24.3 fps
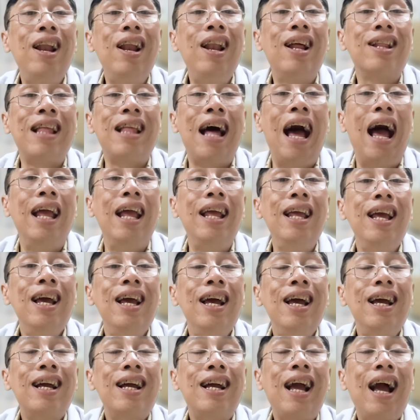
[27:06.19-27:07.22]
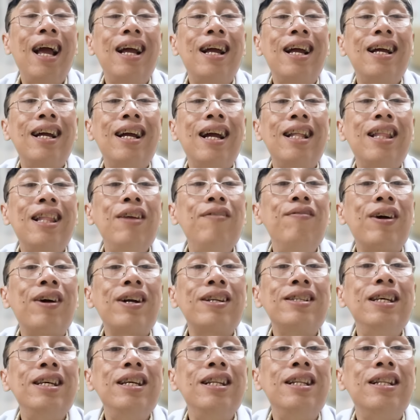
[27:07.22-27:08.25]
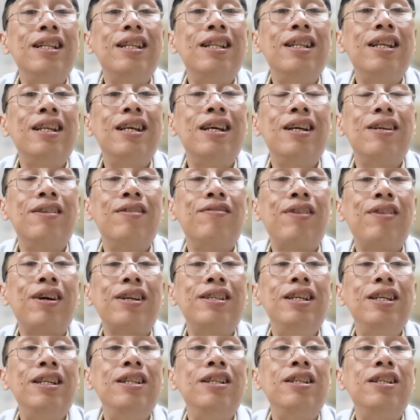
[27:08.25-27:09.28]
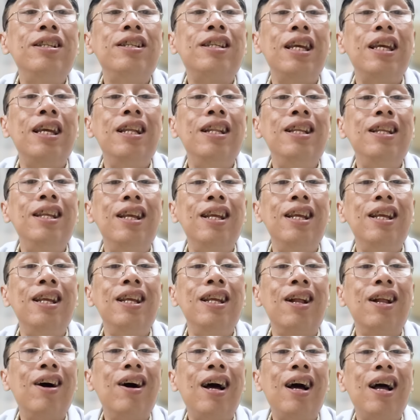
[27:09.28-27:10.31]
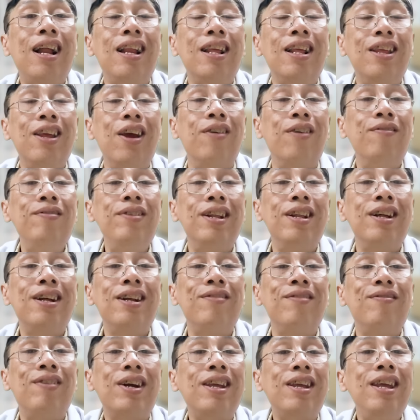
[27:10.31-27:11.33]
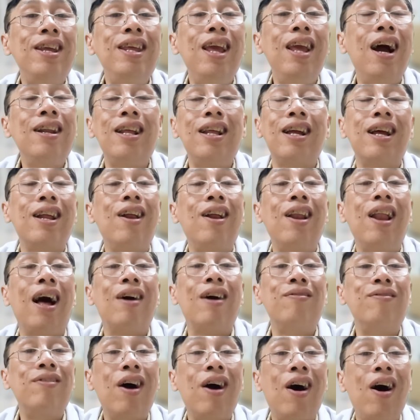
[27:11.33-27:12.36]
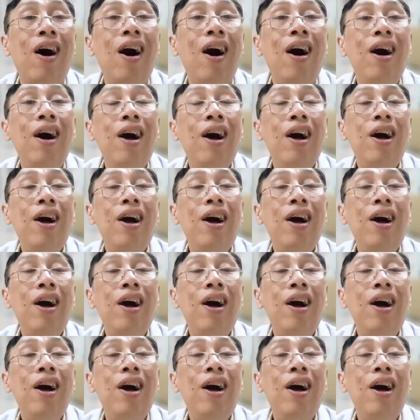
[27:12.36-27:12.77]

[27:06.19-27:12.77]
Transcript: là tại cái cái cái tiêm vaccine uh, vaccine xịn gì đó hay là dởm gì đó là mất trí nhớ thì cái đó là không có